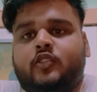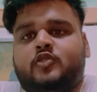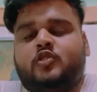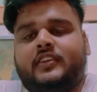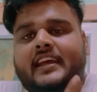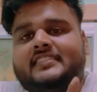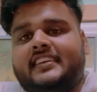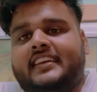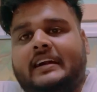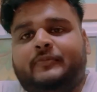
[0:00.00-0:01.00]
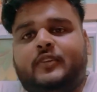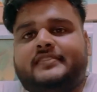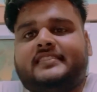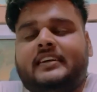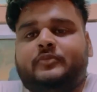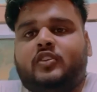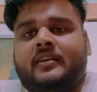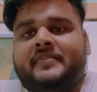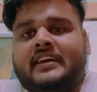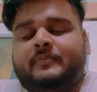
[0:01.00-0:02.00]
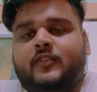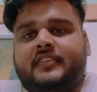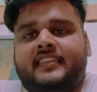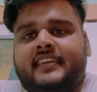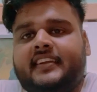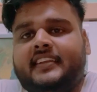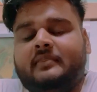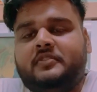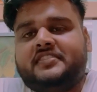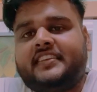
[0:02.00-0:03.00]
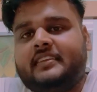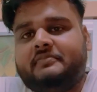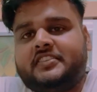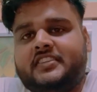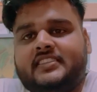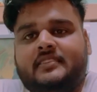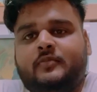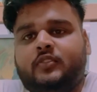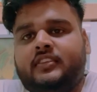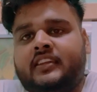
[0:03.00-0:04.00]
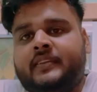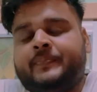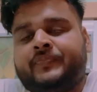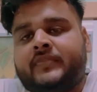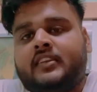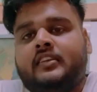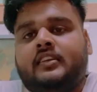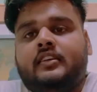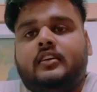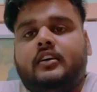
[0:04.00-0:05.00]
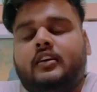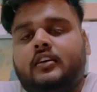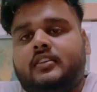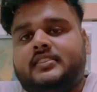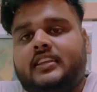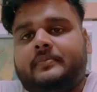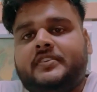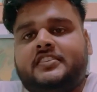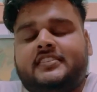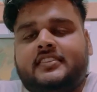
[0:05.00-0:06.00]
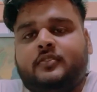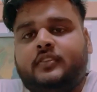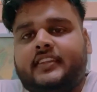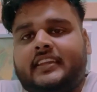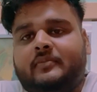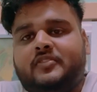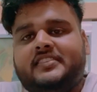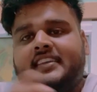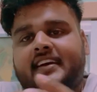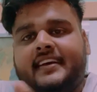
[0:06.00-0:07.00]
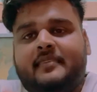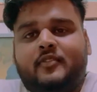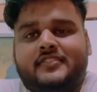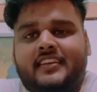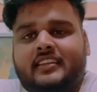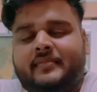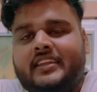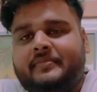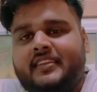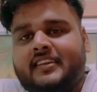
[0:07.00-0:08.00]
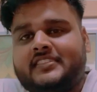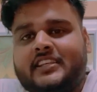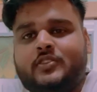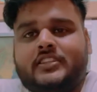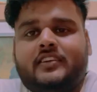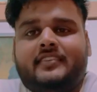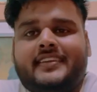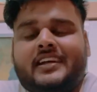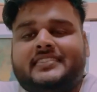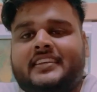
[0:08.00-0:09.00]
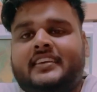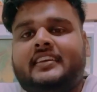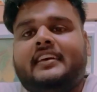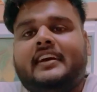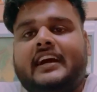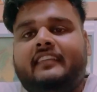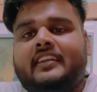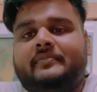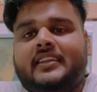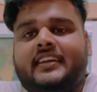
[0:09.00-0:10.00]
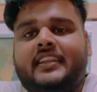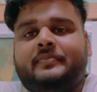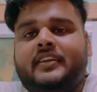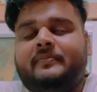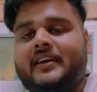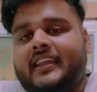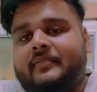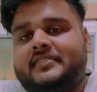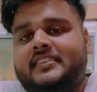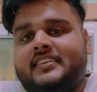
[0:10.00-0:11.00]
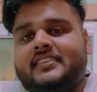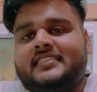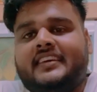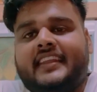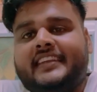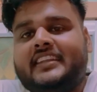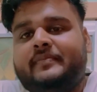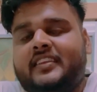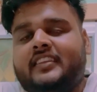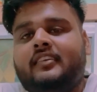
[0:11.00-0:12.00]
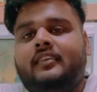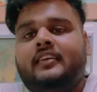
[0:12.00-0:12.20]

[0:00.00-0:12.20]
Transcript: दोस्तों कैसे हैं आप लोग सब तो अभी आप लोग ने देखा कि हम लोग सिकेपी स्टेशन में उतरे हैं और सिकेपी स्टेशन से उतर के हम लोग सीधा आए हैं मौसी घर में यहाँ पे नाश्ता वास्ता हुआ यहाँ से हावड़ा मेल करीब करीब 12 बजे जिसका राइट टाइमिंग था